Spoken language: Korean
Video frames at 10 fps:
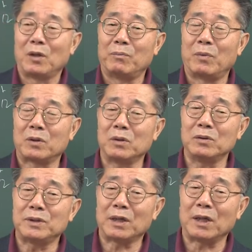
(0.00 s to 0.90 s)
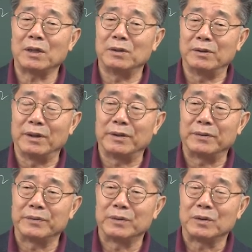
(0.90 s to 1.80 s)
뭐 그런 생각이 이제
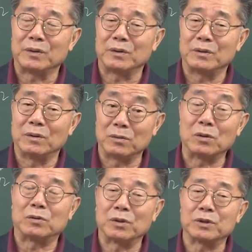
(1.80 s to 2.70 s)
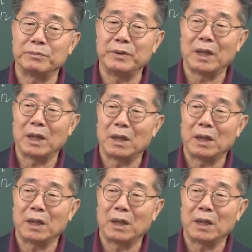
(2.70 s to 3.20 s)
그 언뜻 들었습니다.